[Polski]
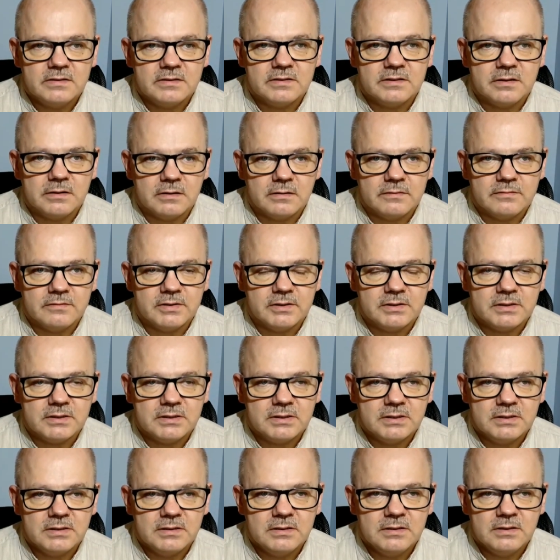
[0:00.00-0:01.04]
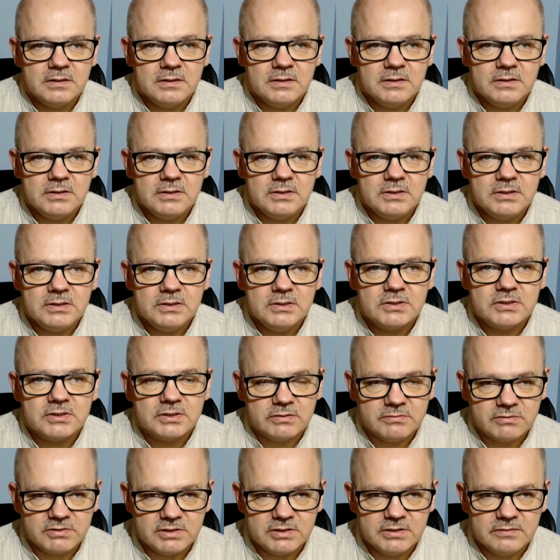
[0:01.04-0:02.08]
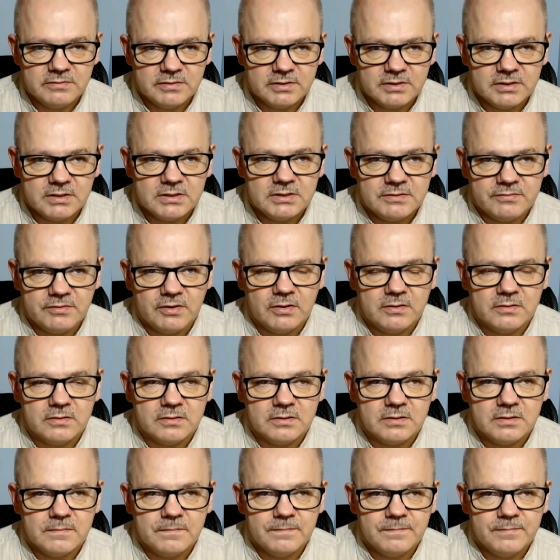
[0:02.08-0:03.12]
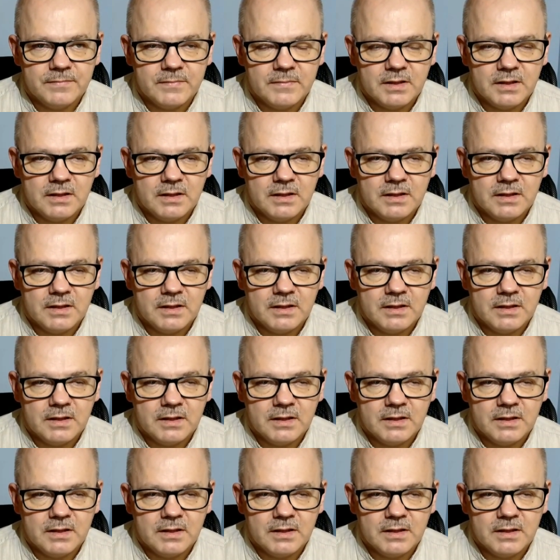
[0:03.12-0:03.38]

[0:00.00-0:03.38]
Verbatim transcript: zdrowych i szczęśliwych świąt